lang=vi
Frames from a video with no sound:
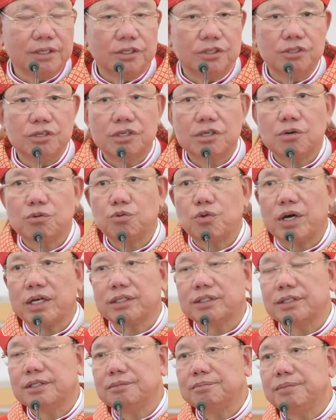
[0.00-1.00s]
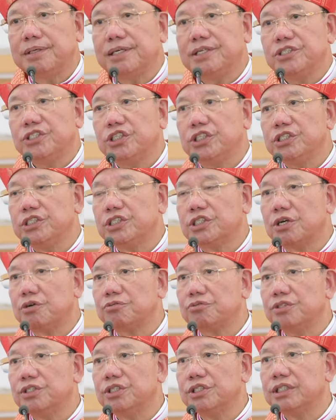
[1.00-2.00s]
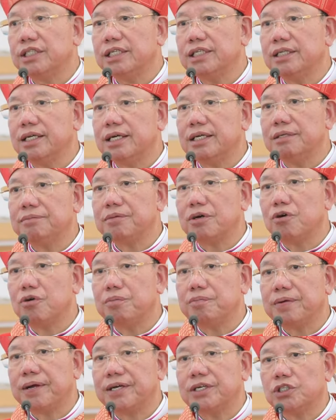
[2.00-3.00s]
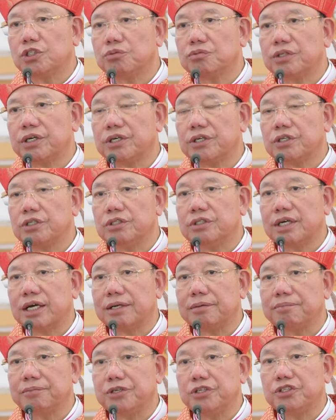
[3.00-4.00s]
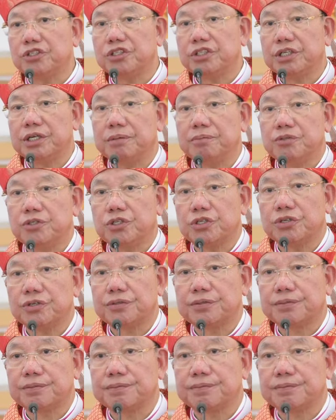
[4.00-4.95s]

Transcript: Thưa cộng đoàn thân mến, chính trong đức tin ấy mà hôm nay chúng ta cử hành vi tích thiền sự